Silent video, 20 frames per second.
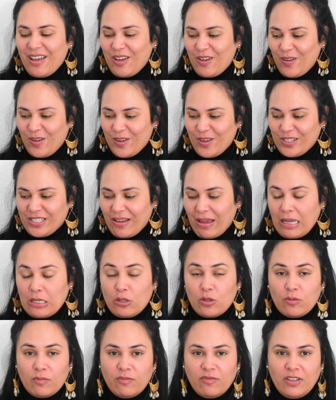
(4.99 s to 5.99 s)
Euh, ça va
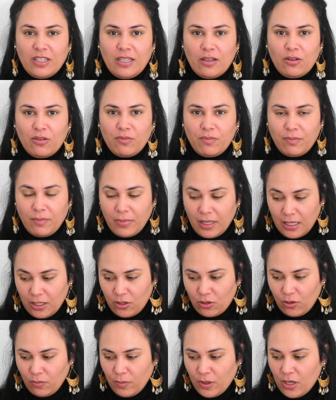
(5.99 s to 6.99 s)
être une vidéo
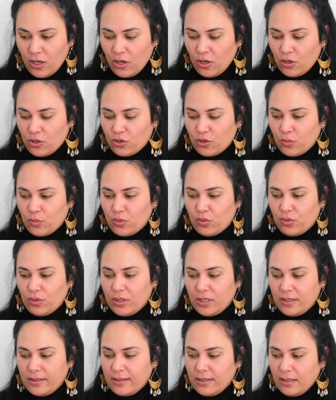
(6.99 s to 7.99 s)
make-up. Je me
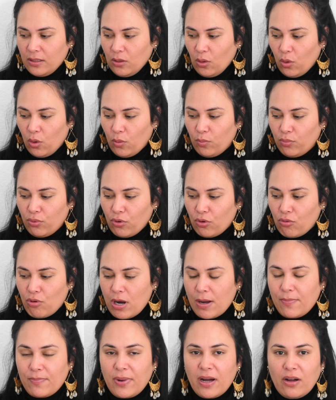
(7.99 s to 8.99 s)
suis dit euh,
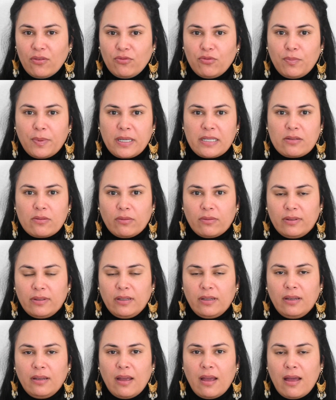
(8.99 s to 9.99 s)
pourquoi pas vous
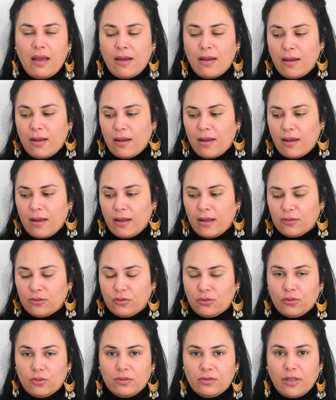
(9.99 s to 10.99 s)
présenter un
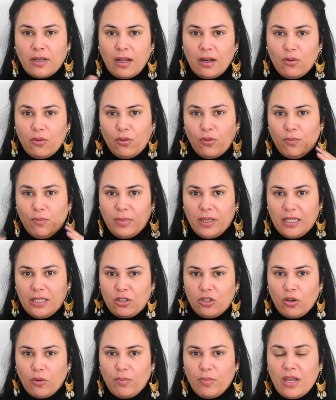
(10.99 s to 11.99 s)
total
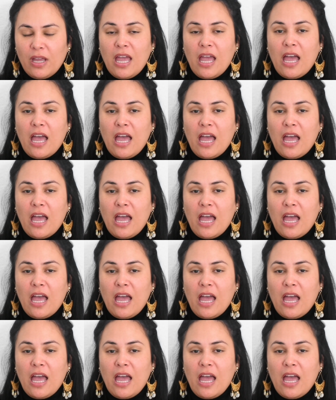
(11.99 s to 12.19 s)
make-up